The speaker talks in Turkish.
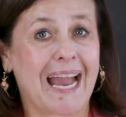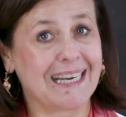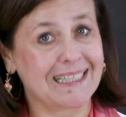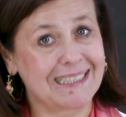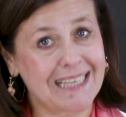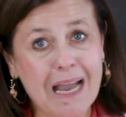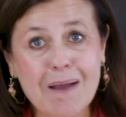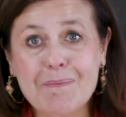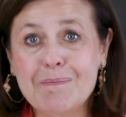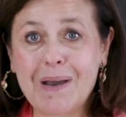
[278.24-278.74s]

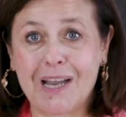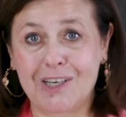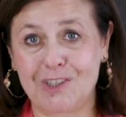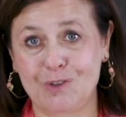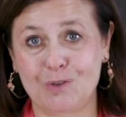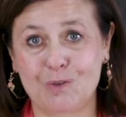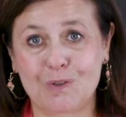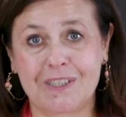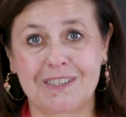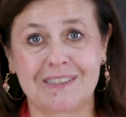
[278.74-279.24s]
erken
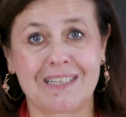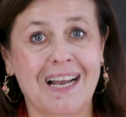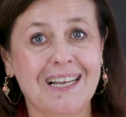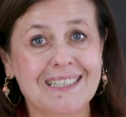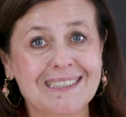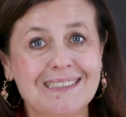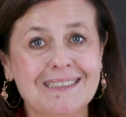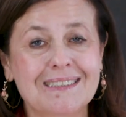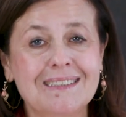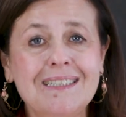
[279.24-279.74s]
başvuruların
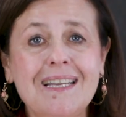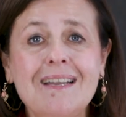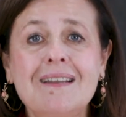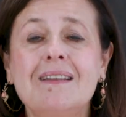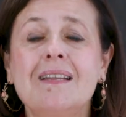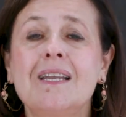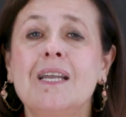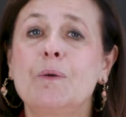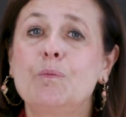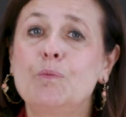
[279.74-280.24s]
aslında
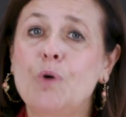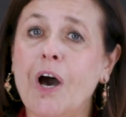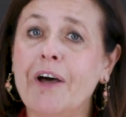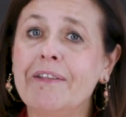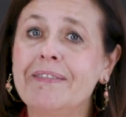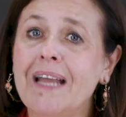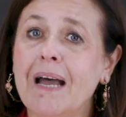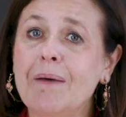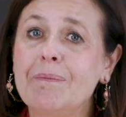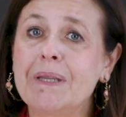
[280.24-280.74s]
bu
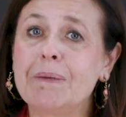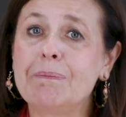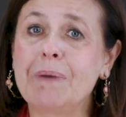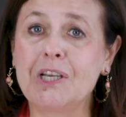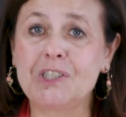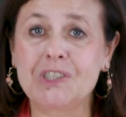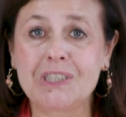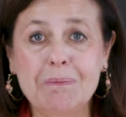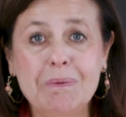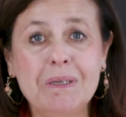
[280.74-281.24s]
anlamda
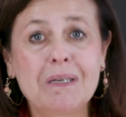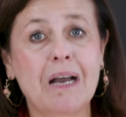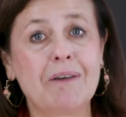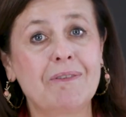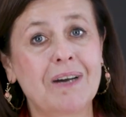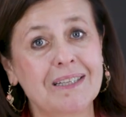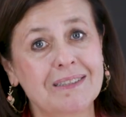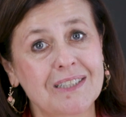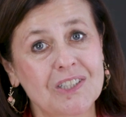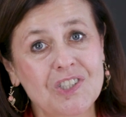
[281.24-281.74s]
başka bir
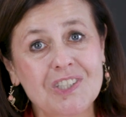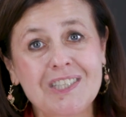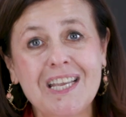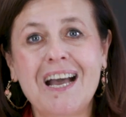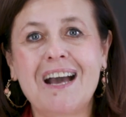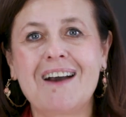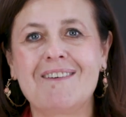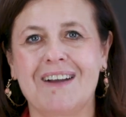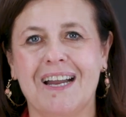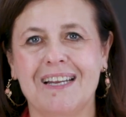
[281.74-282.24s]
avantajı
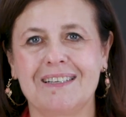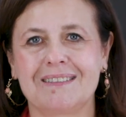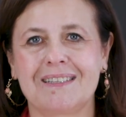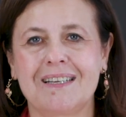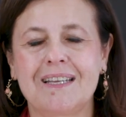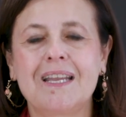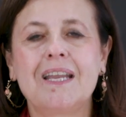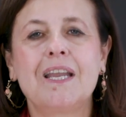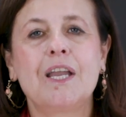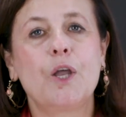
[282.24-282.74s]
daha var.
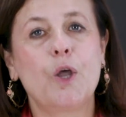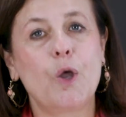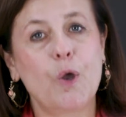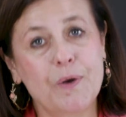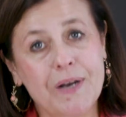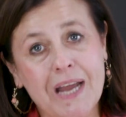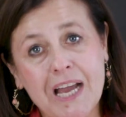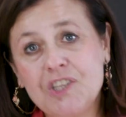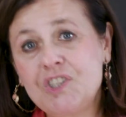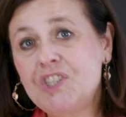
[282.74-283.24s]

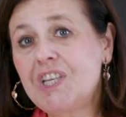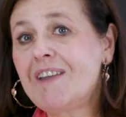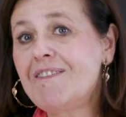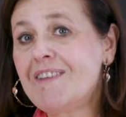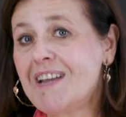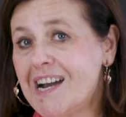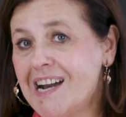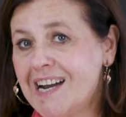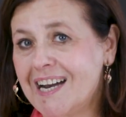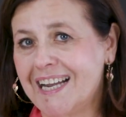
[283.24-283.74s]
Öğrenciye
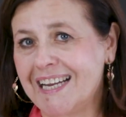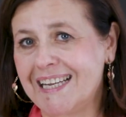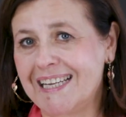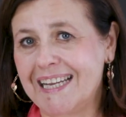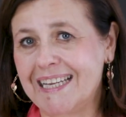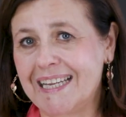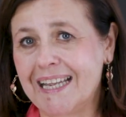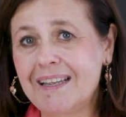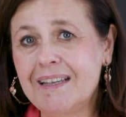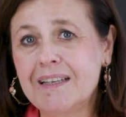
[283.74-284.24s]
ve
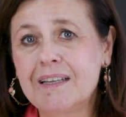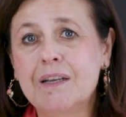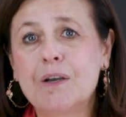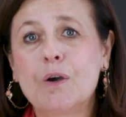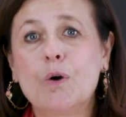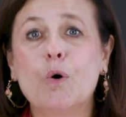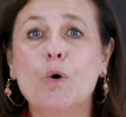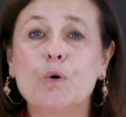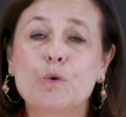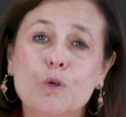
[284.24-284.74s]
aileye
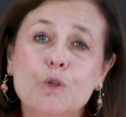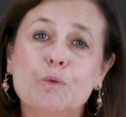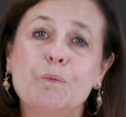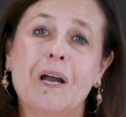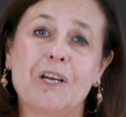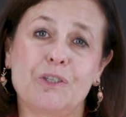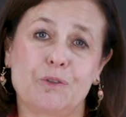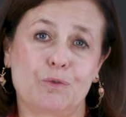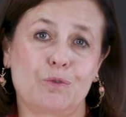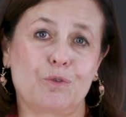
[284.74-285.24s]
okul
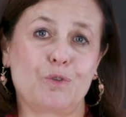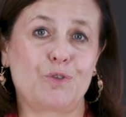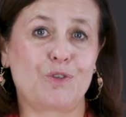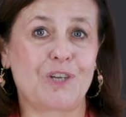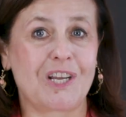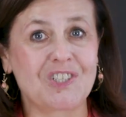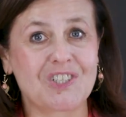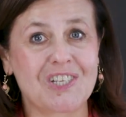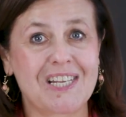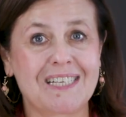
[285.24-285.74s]
başvuru
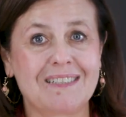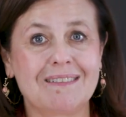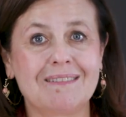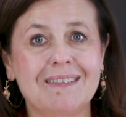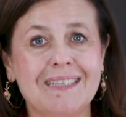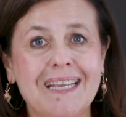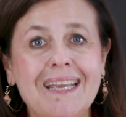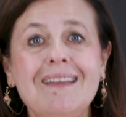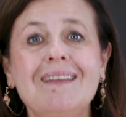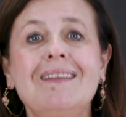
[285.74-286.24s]

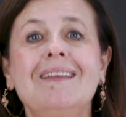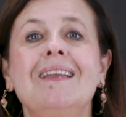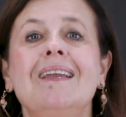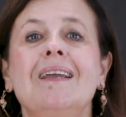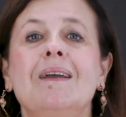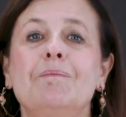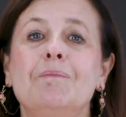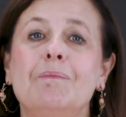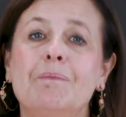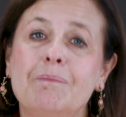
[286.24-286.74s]
süreçlerinde
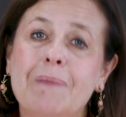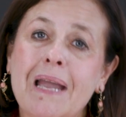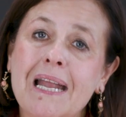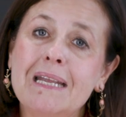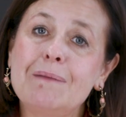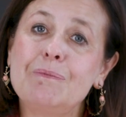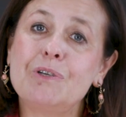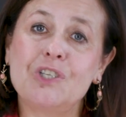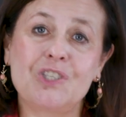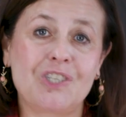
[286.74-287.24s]

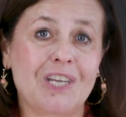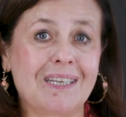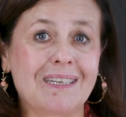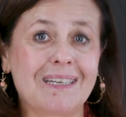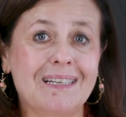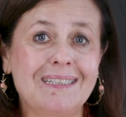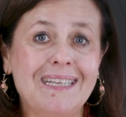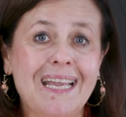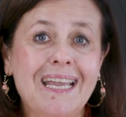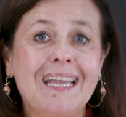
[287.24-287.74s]
belli bir
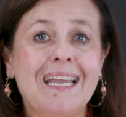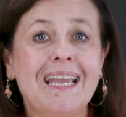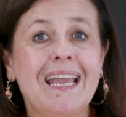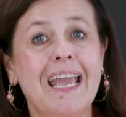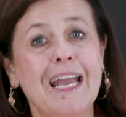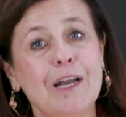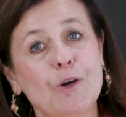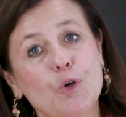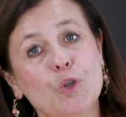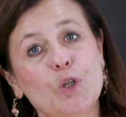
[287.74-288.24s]
şekilde
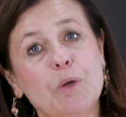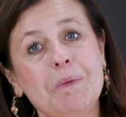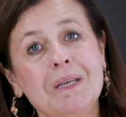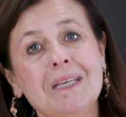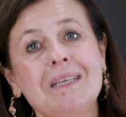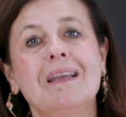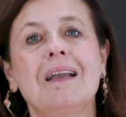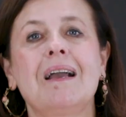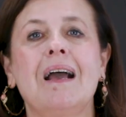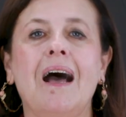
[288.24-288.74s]

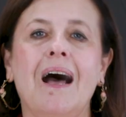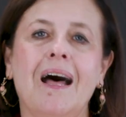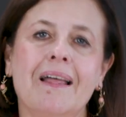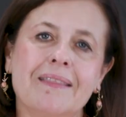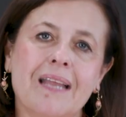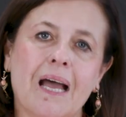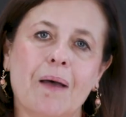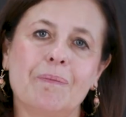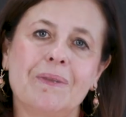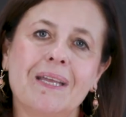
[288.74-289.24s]
ekonomik
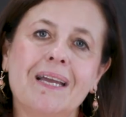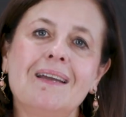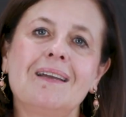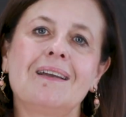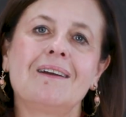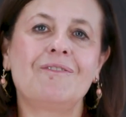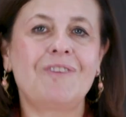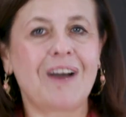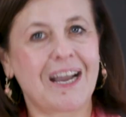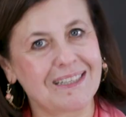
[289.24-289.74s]
anlamda
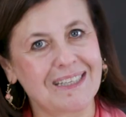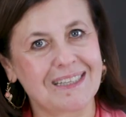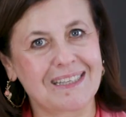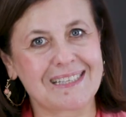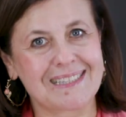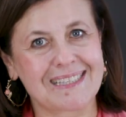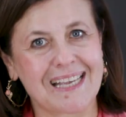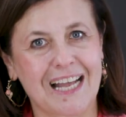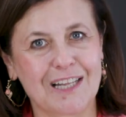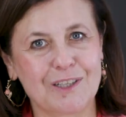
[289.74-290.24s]
fayda
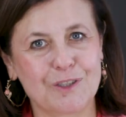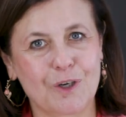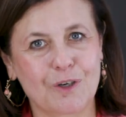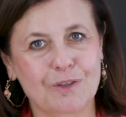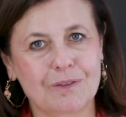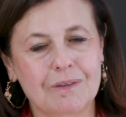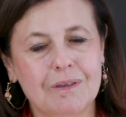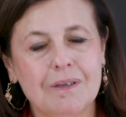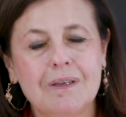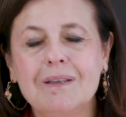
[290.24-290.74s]
da
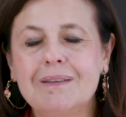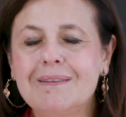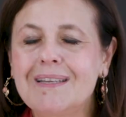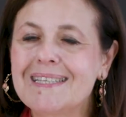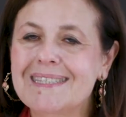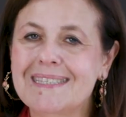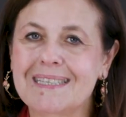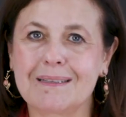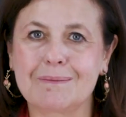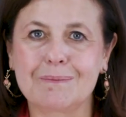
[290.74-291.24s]
sağlıyor.
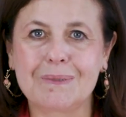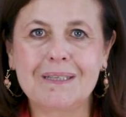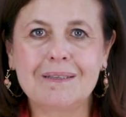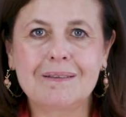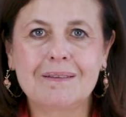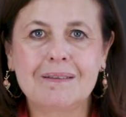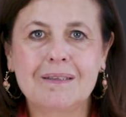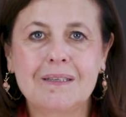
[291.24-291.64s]
Nasıl mı?